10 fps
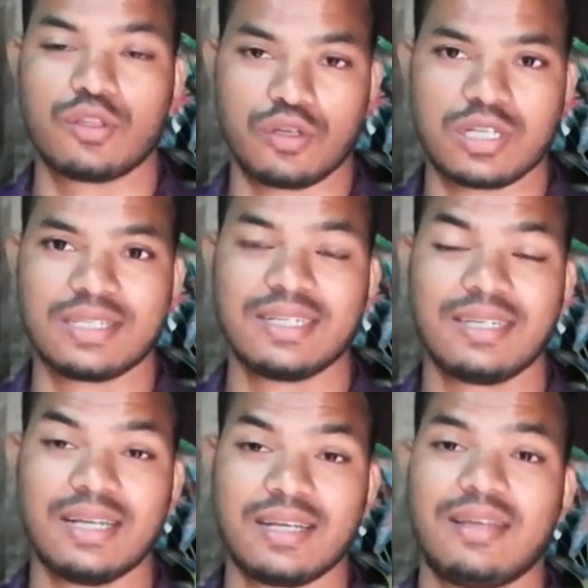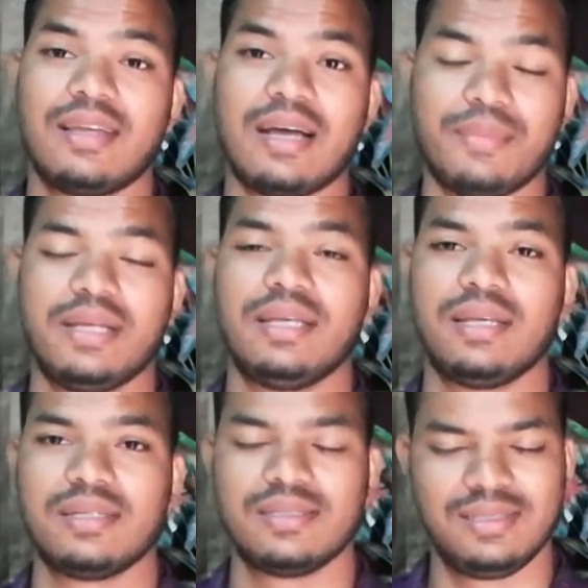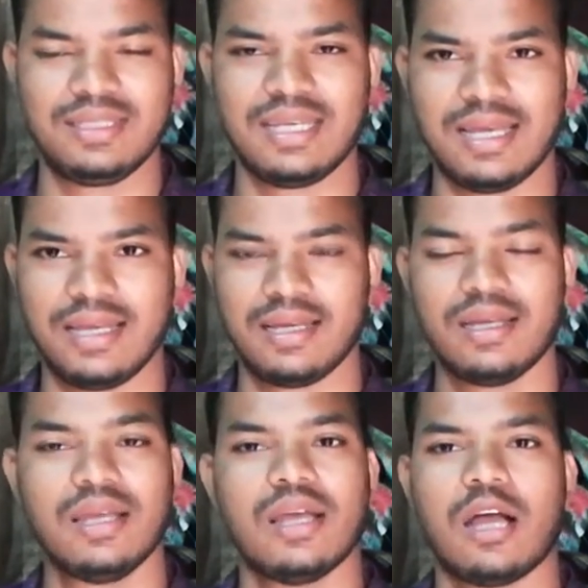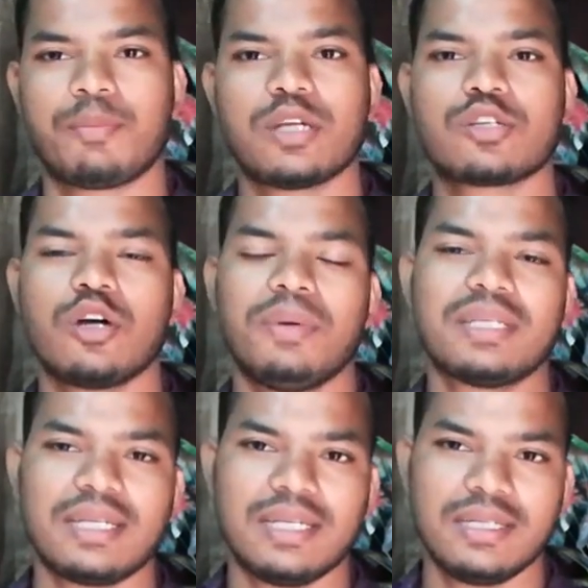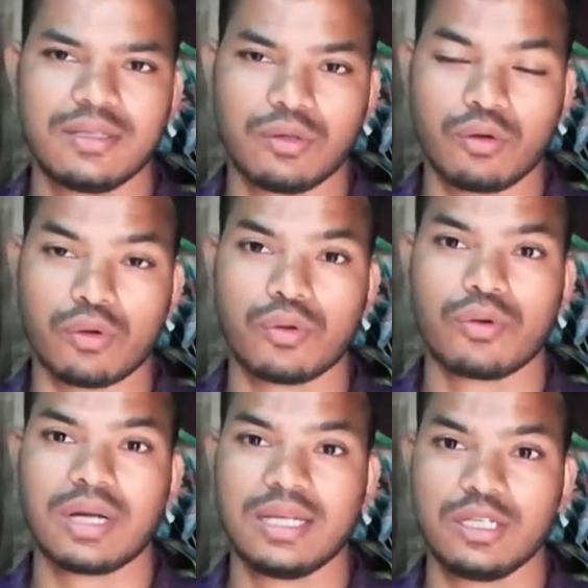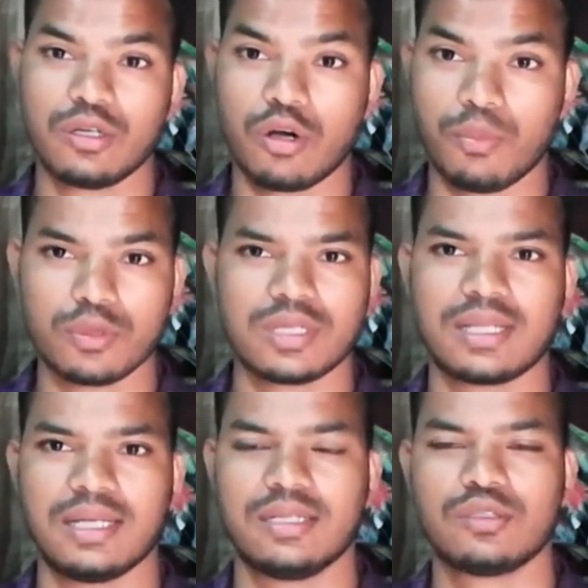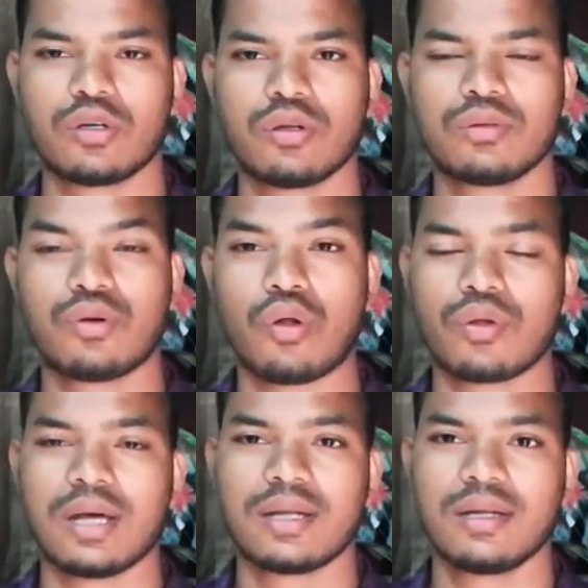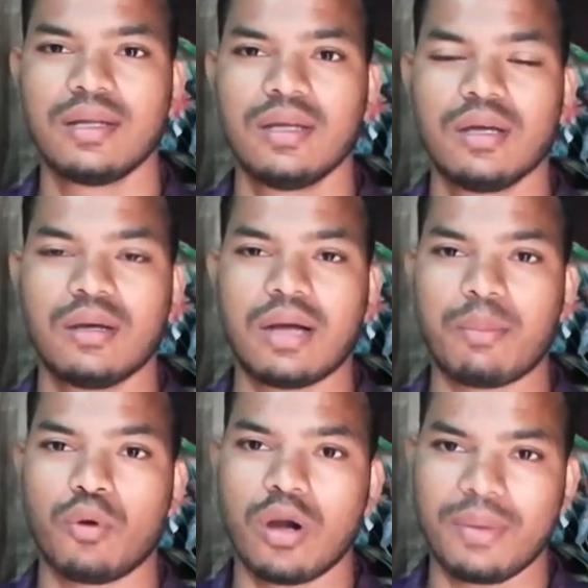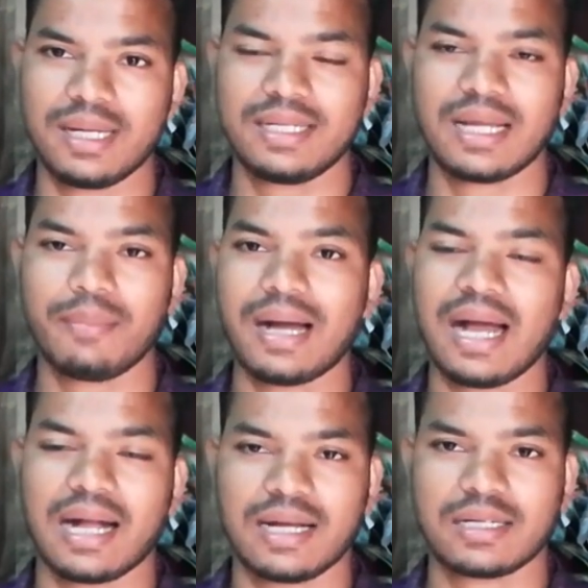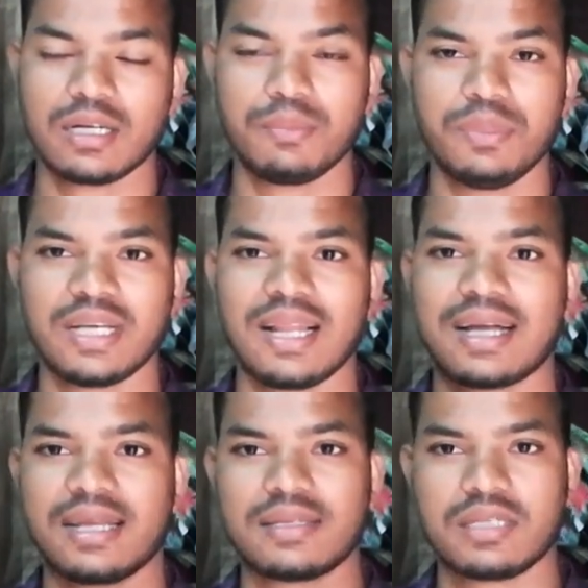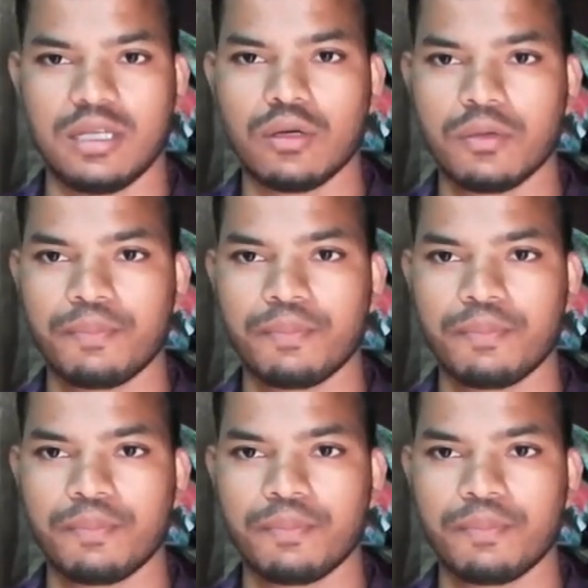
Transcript: দশ হাজার রিয়াল গ্রামা নিয়ে জি হ্যাঁ আপনারা সবাই জানেন করোনাকালীন অবস্থাতে যখন করোনার মহামারীটা বা আকারটা বিশাল আকারে ছিল